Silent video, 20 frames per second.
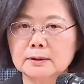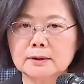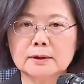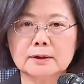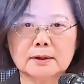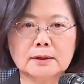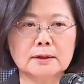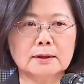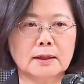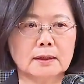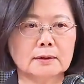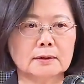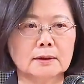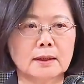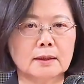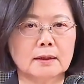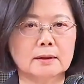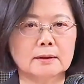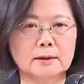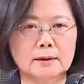实际上
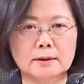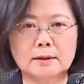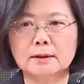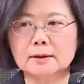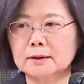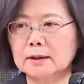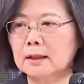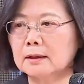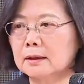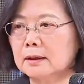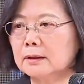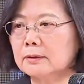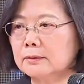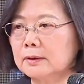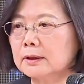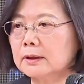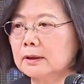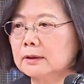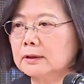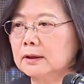在执行上也有
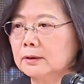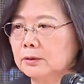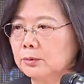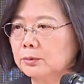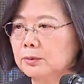一定程